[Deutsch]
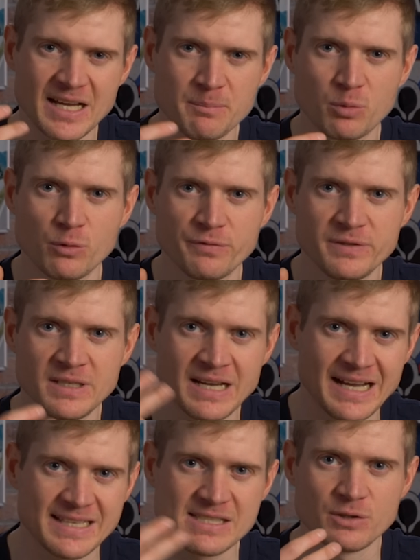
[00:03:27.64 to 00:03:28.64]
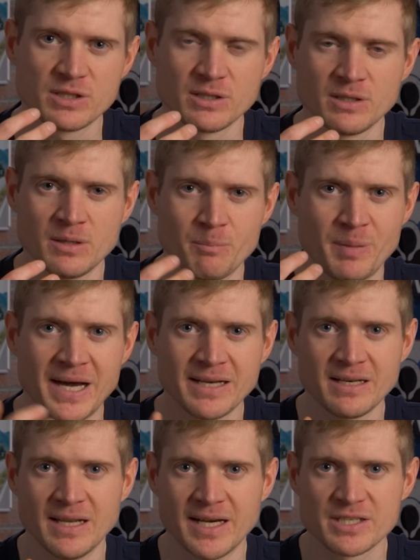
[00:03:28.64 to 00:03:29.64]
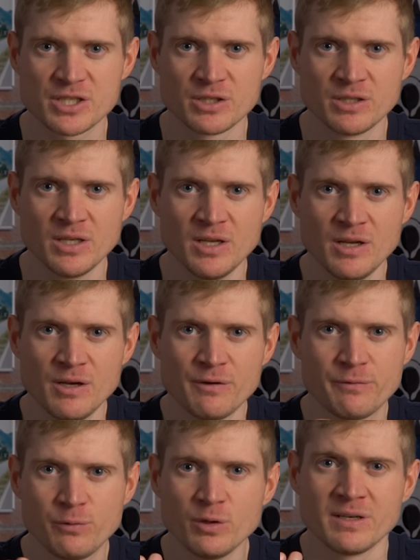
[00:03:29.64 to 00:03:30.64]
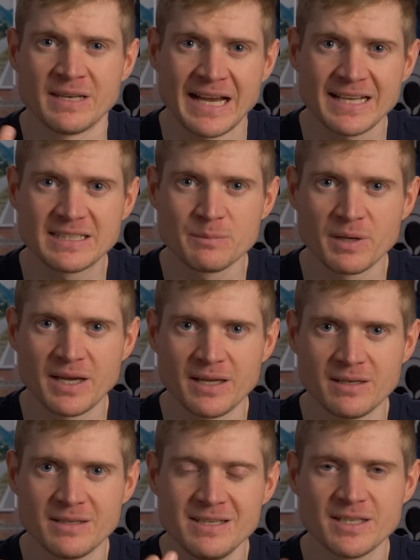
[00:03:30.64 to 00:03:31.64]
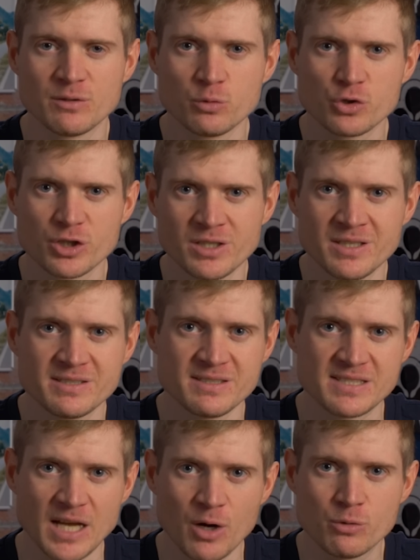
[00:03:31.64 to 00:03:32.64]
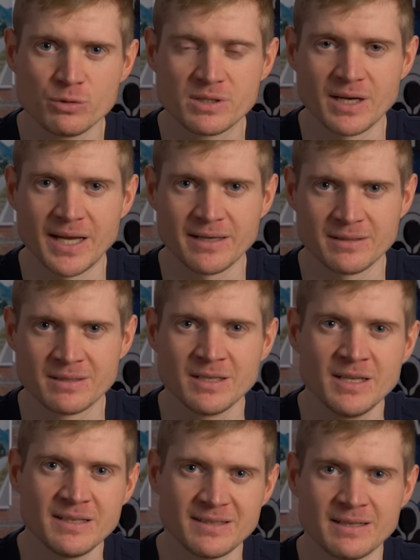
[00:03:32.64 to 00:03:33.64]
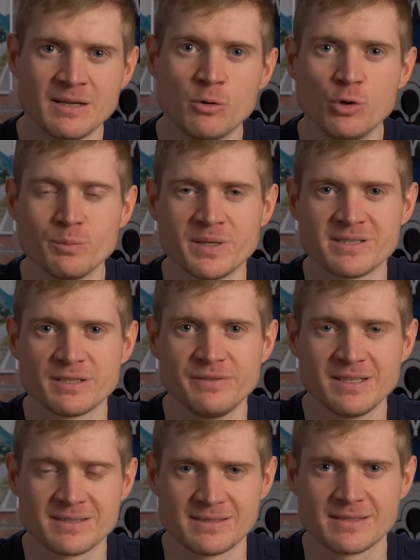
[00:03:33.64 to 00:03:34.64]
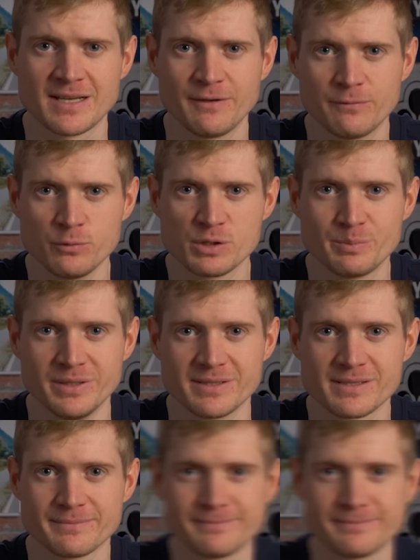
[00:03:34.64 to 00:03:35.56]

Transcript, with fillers: Radprofi hat solche Badelatschen für nach dem Rennen in der Dusche sind sie auch gut geeignet. Dann holt man sich wenigstens keinen Fußpilz.